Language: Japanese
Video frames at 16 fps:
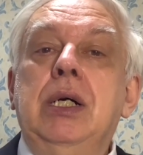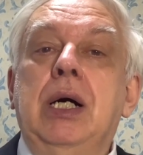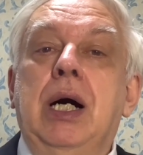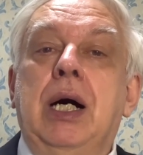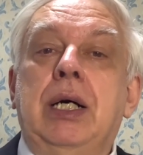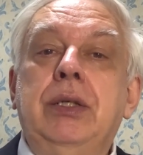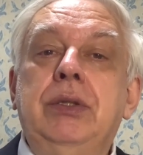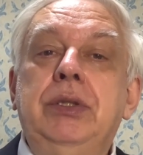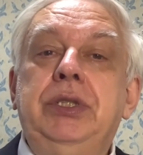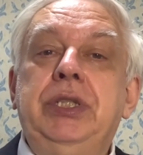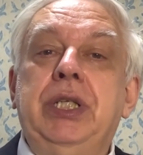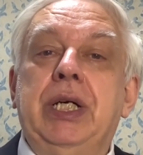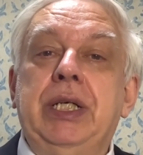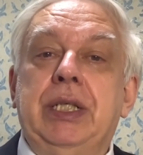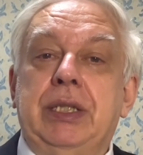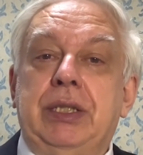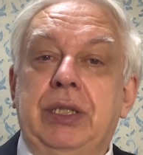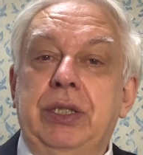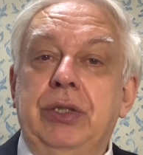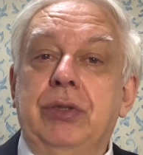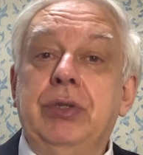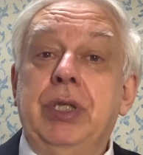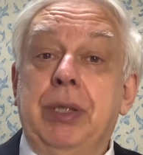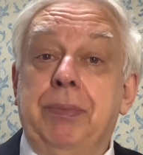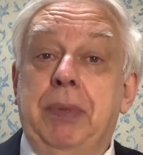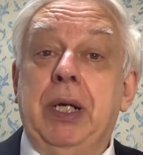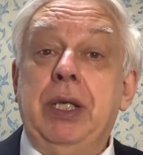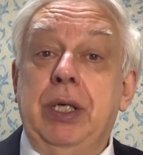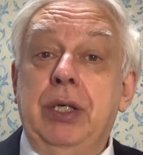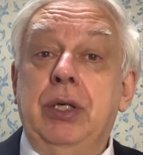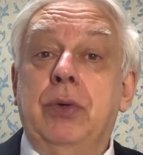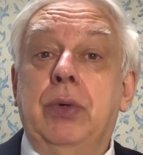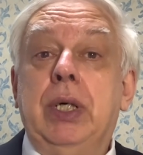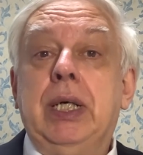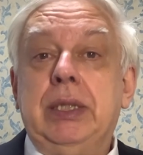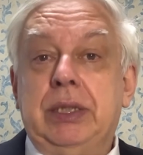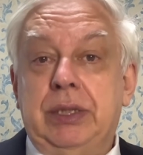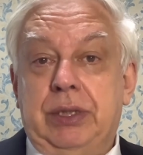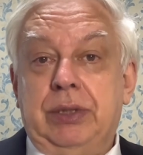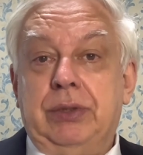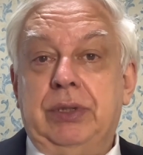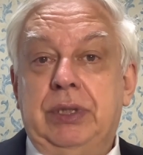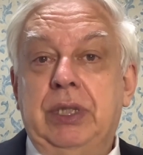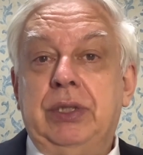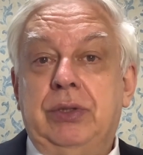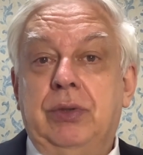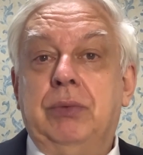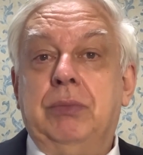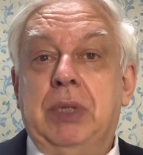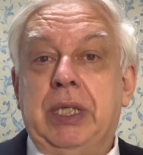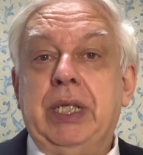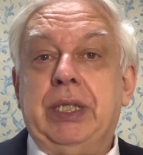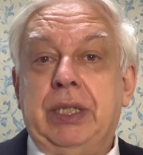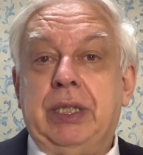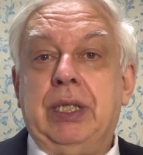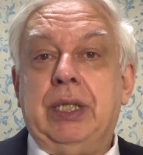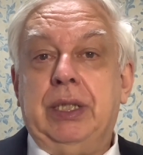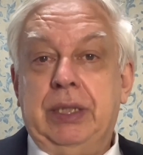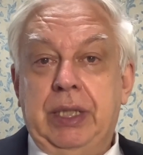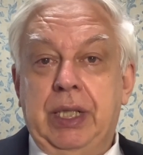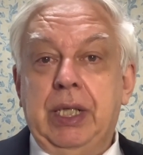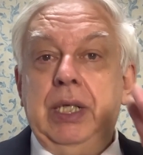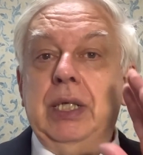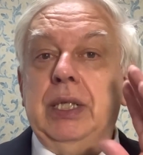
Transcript: あの時代だと日本やっぱり弱かったんですよ戦争を負けてからで